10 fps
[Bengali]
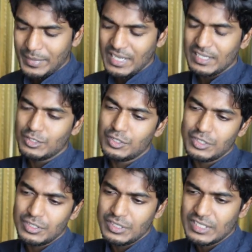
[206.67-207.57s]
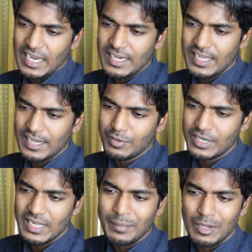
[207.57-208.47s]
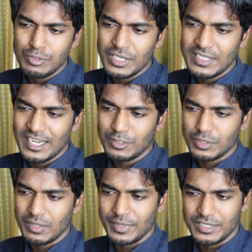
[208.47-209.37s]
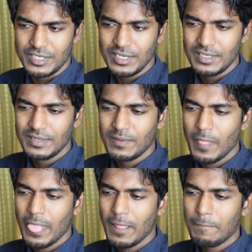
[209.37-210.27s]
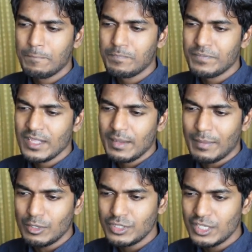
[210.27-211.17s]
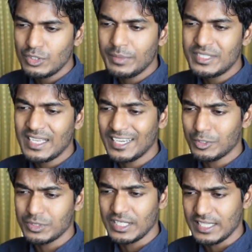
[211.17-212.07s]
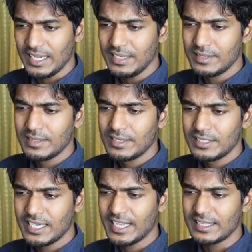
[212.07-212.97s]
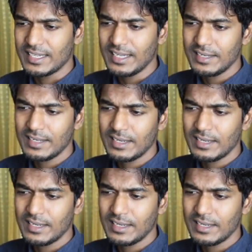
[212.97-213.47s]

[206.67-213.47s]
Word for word: আমি চাইলে এখন এটাকে মাউস দিয়ে সিলেক্ট করতে পারছি মাউস দিয়ে যদি আমি সিলেক্ট করতে চাই সেক্ষেত্রে